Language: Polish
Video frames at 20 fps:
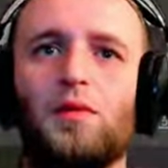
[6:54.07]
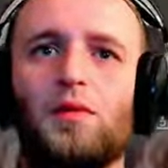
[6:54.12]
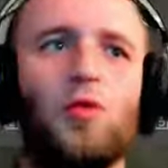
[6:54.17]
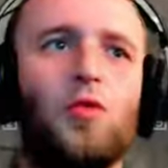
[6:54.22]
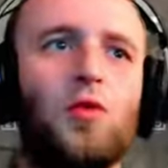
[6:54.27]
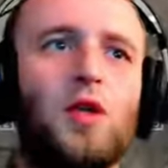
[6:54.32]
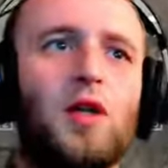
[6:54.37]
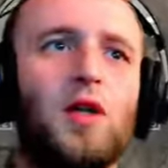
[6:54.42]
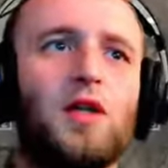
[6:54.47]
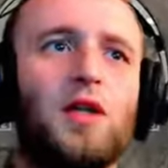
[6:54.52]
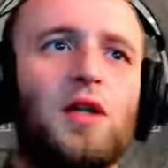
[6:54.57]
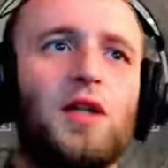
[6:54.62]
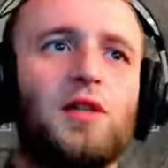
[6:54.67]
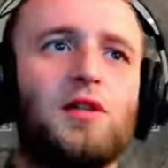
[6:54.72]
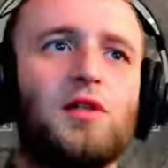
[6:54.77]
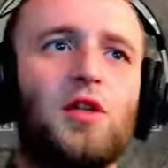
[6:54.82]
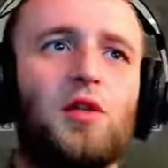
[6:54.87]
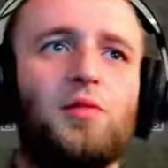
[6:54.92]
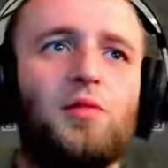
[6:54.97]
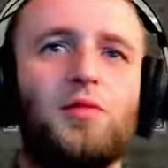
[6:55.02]
Kurde,
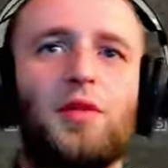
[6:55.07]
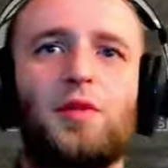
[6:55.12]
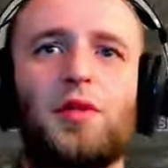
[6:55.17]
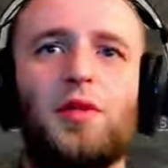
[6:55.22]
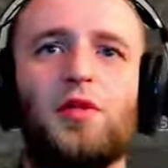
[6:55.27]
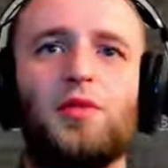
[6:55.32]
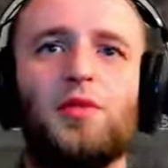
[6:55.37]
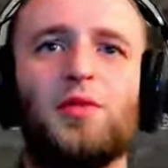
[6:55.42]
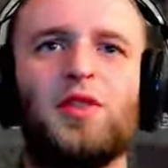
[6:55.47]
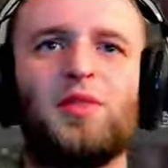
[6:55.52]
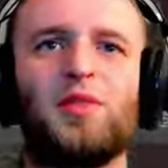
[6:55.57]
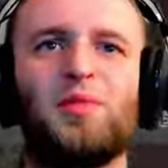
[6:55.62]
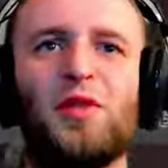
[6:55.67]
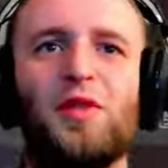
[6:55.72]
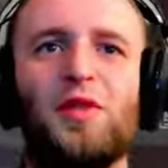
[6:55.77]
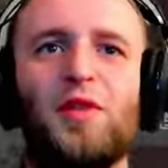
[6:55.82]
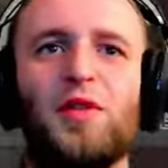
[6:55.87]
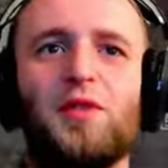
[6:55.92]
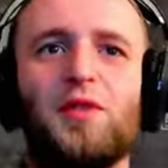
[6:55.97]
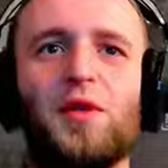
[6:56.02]
zombie mi tu
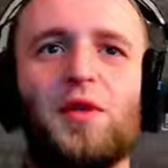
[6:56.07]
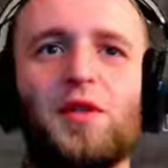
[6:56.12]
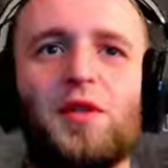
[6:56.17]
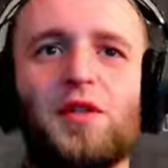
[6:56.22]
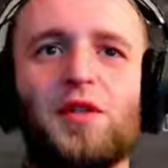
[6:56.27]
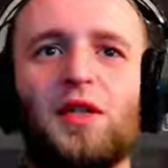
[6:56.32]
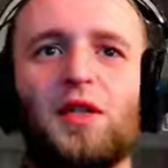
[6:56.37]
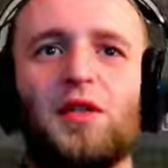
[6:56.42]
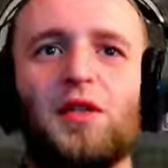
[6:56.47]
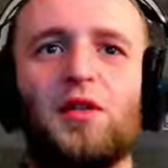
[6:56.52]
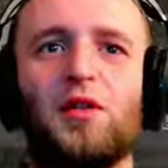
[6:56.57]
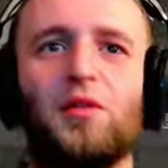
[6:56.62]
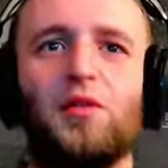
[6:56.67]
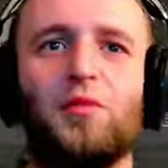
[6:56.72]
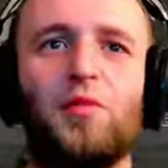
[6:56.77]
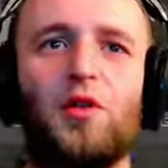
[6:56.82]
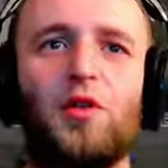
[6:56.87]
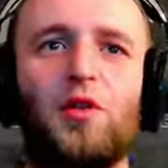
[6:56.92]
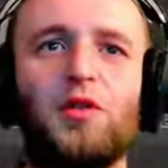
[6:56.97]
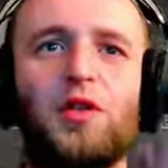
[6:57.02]
przyprowadziłeś.
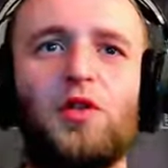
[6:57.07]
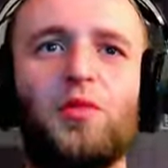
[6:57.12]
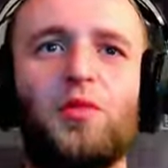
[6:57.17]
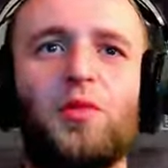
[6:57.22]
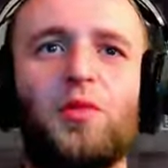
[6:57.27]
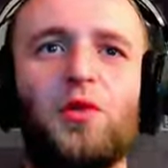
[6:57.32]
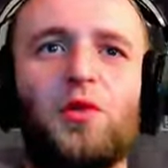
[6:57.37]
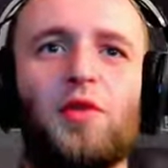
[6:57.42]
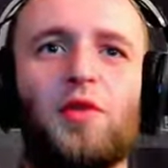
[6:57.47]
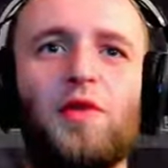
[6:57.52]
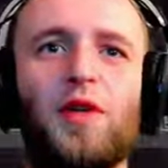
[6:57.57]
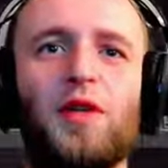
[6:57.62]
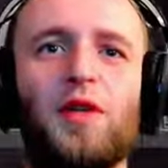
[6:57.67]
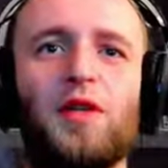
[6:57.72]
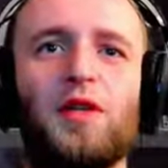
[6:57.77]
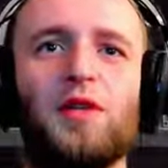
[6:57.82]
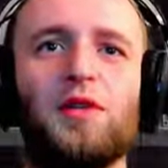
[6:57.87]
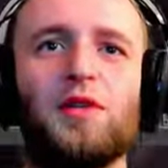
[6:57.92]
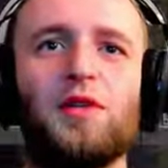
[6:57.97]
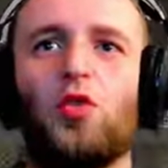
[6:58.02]
Bo one lubią
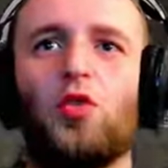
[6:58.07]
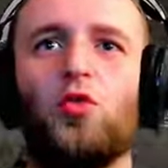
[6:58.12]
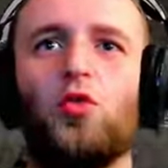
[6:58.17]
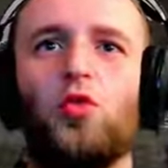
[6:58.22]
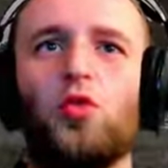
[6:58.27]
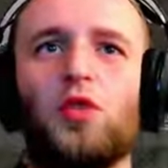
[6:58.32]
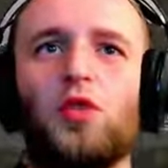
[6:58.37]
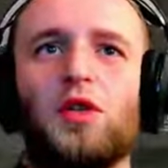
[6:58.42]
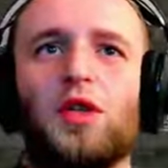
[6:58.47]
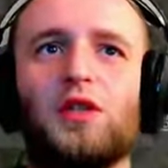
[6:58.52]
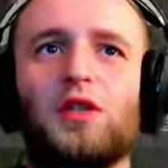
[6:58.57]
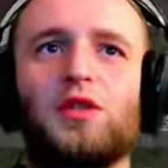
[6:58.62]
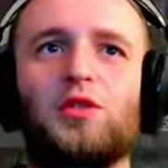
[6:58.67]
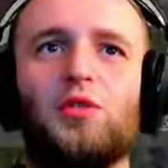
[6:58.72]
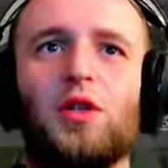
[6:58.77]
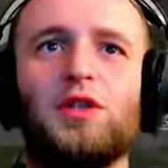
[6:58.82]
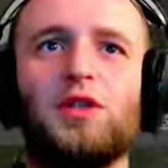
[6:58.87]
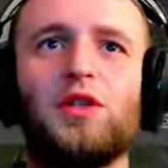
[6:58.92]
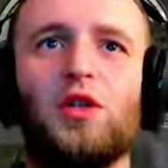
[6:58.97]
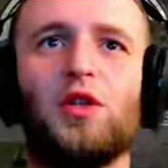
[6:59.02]
rowery. O kurde,
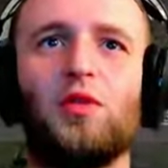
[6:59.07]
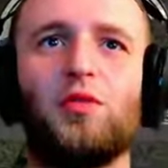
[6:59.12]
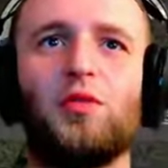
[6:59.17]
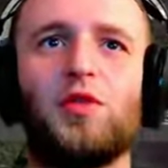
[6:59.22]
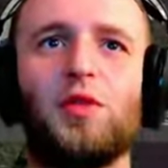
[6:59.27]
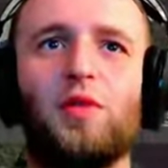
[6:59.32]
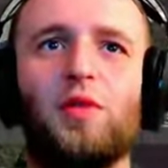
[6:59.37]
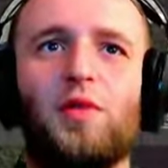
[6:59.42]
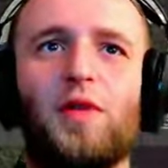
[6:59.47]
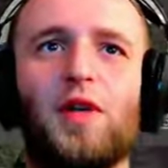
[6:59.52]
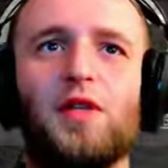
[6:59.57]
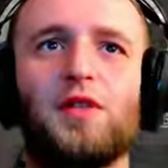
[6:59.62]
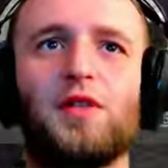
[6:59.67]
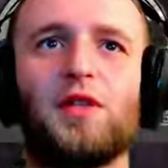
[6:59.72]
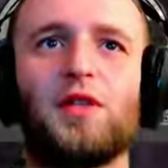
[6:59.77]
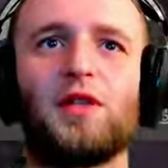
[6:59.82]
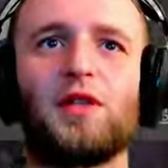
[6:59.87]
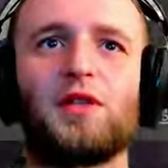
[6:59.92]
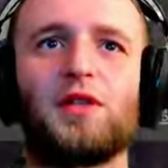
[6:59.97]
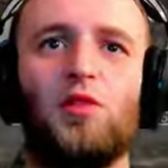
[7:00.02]
sytuacja robi się
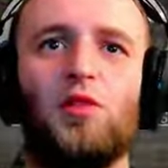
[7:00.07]
poważna.